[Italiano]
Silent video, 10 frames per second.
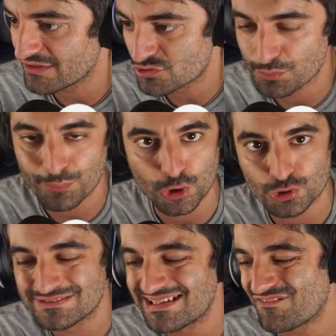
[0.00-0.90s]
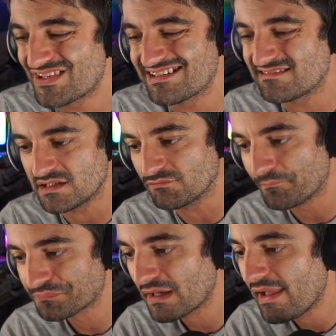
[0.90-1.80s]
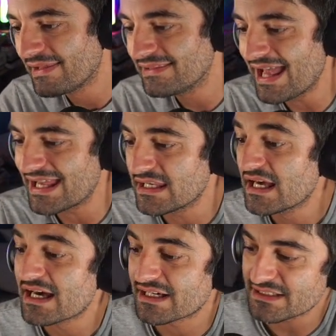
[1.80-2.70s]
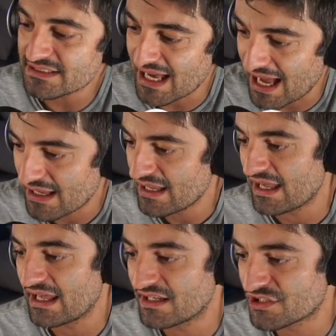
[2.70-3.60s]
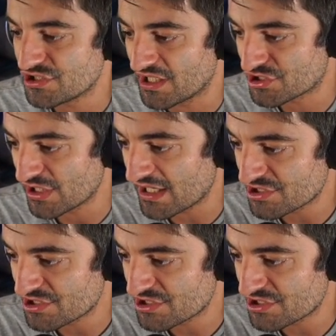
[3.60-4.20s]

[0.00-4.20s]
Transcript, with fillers: supporto definitivo lei ridà Energy Recharge